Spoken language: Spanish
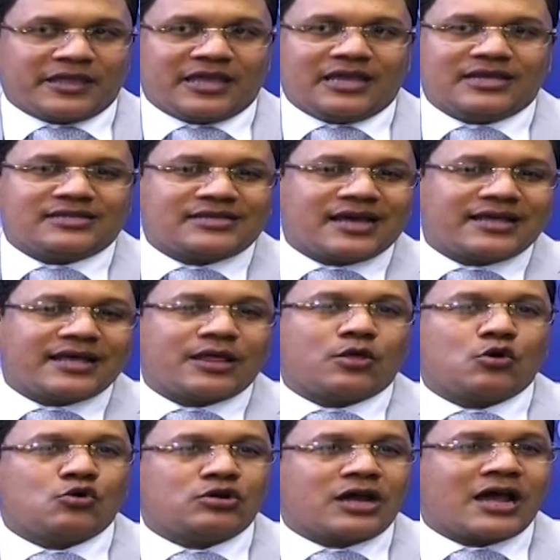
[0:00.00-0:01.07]
Y se ha dado
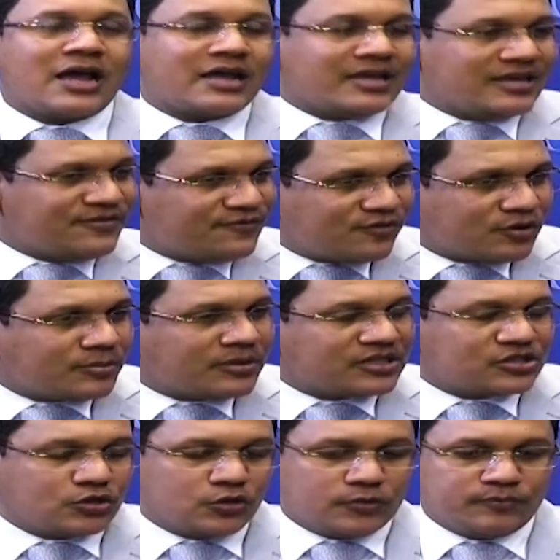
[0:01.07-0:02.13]
una
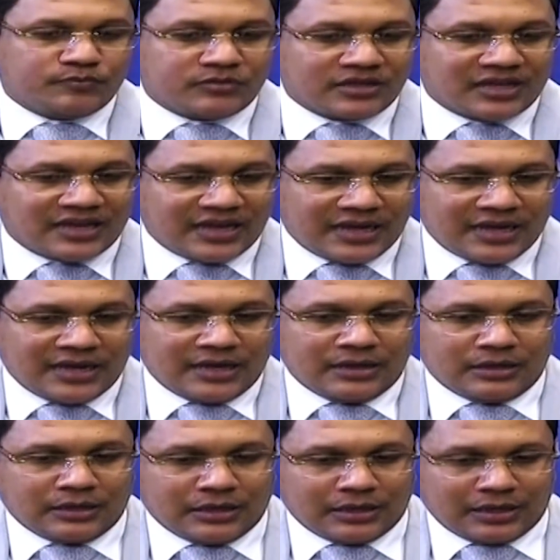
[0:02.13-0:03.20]
información que,
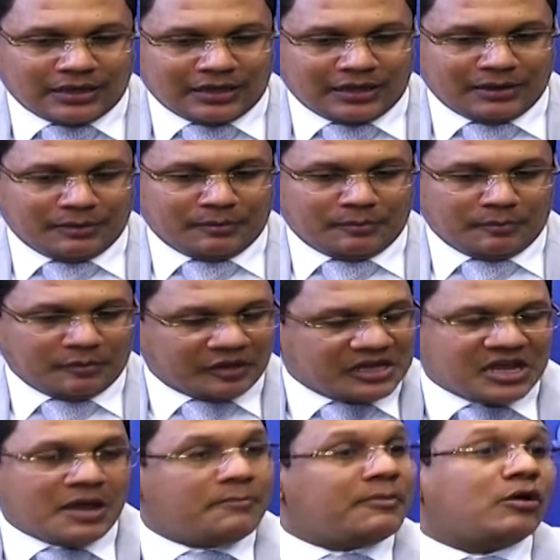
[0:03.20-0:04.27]

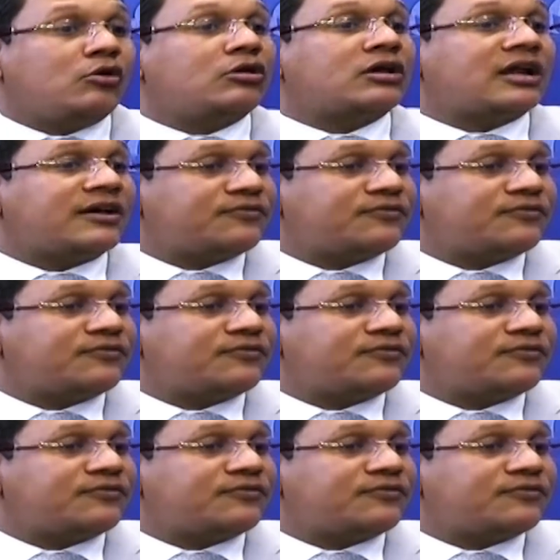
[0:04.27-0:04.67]
¿quién mejor que la